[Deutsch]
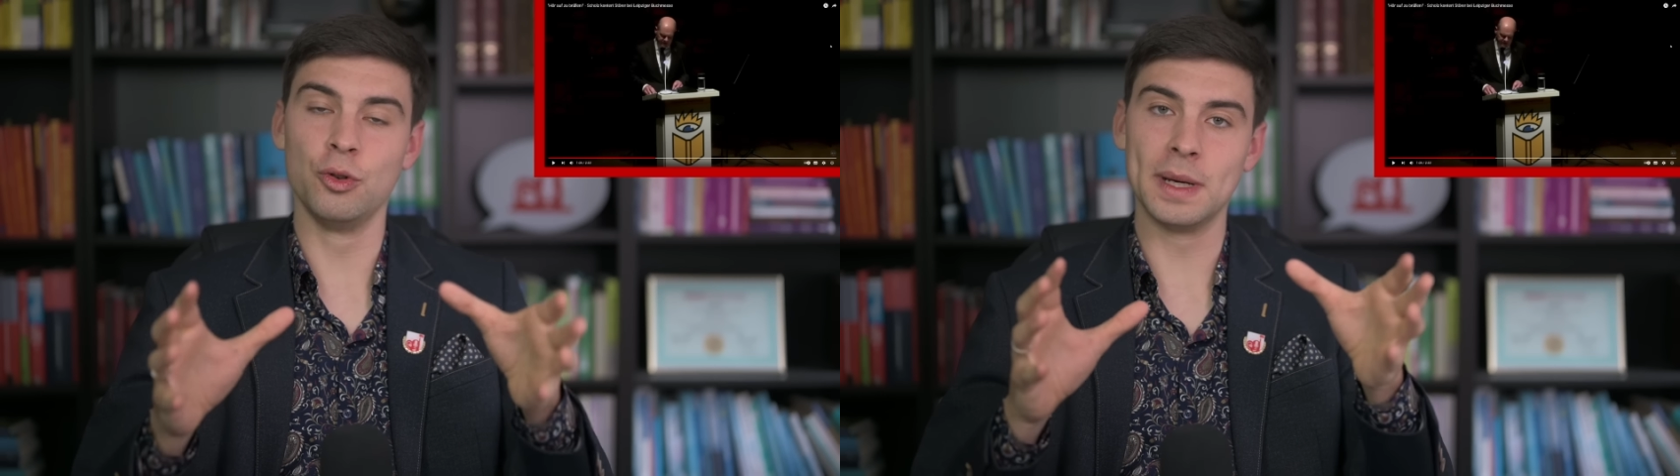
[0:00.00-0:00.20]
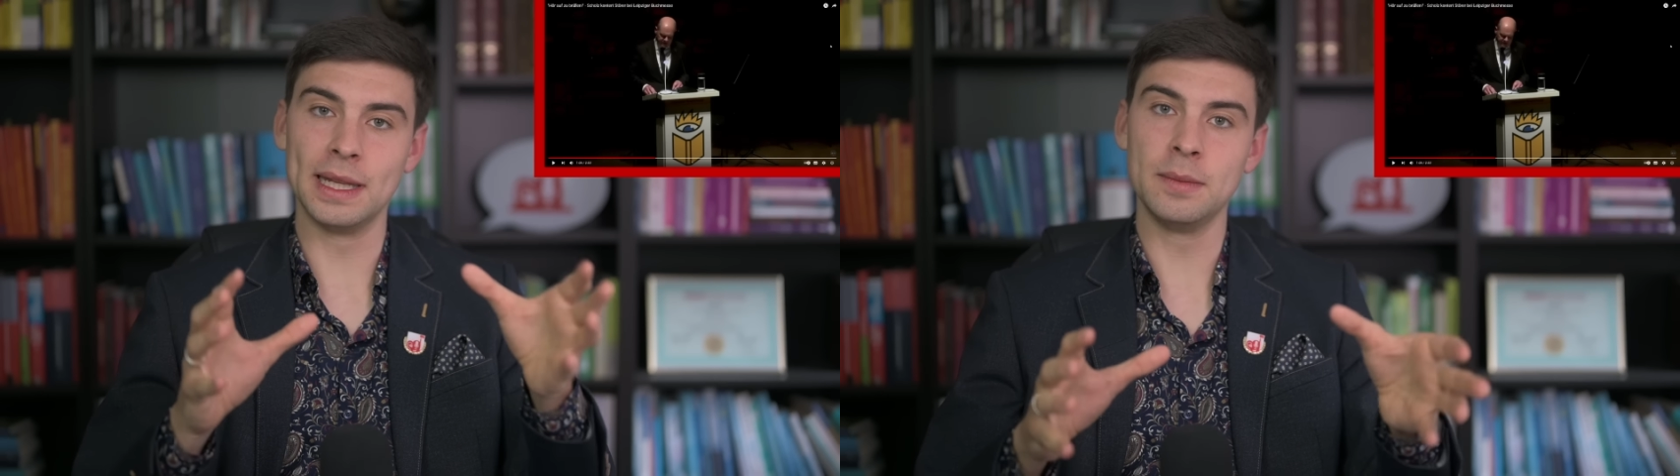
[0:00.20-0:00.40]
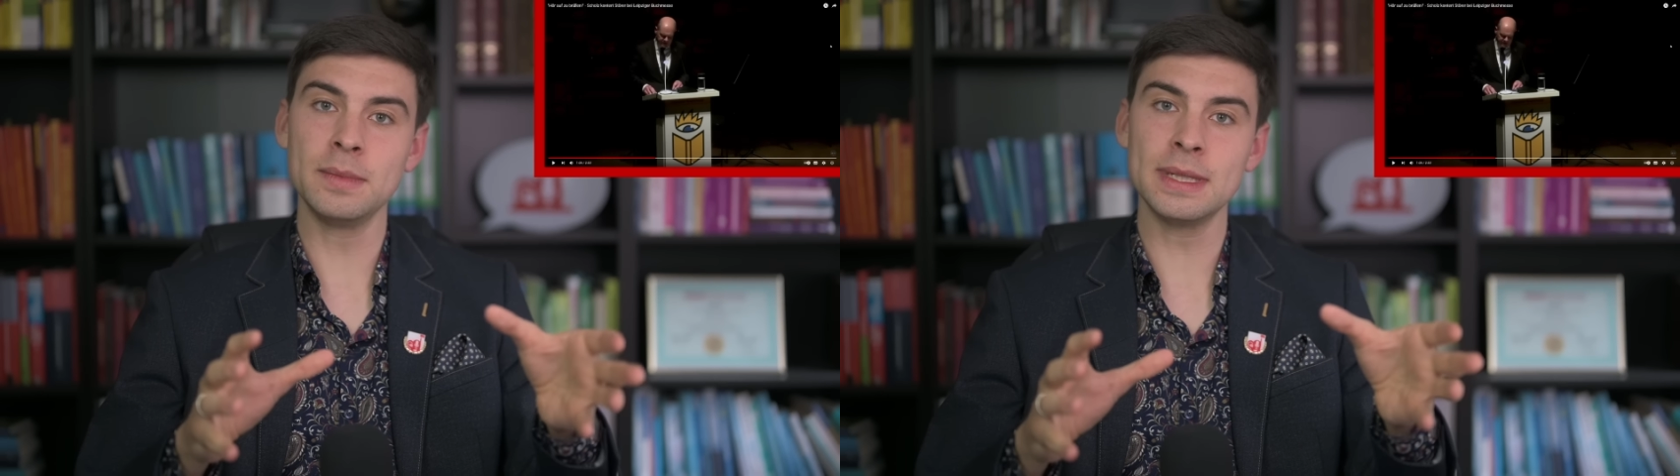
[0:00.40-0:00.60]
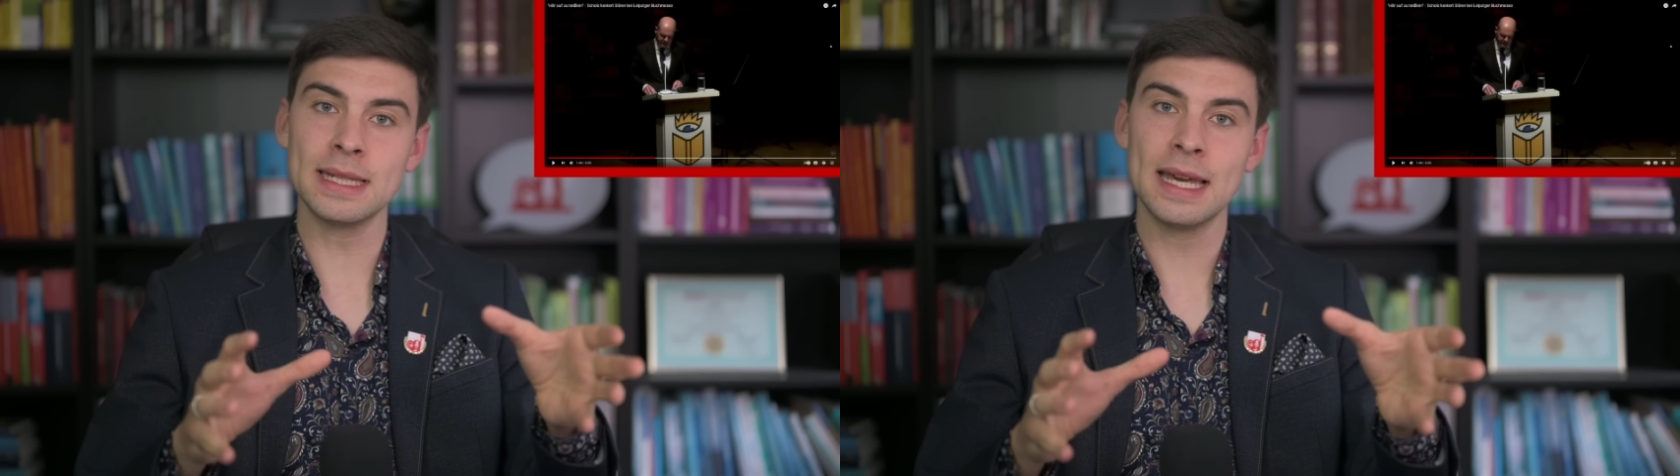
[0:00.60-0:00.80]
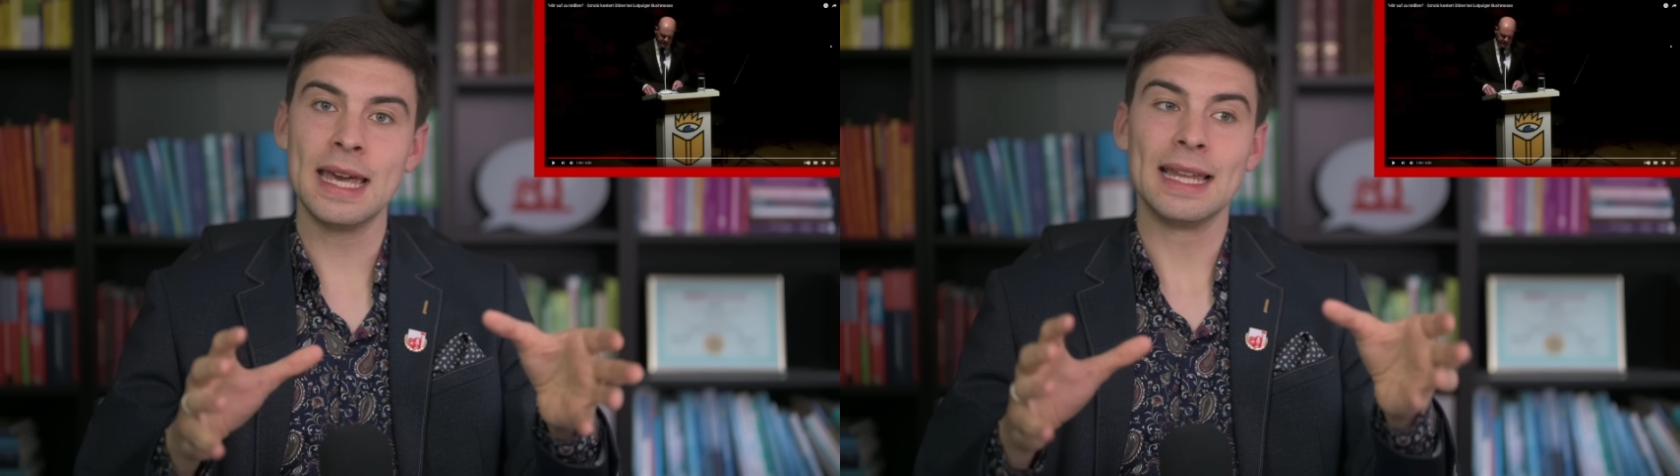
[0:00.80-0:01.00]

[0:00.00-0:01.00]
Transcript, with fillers: übernimmst,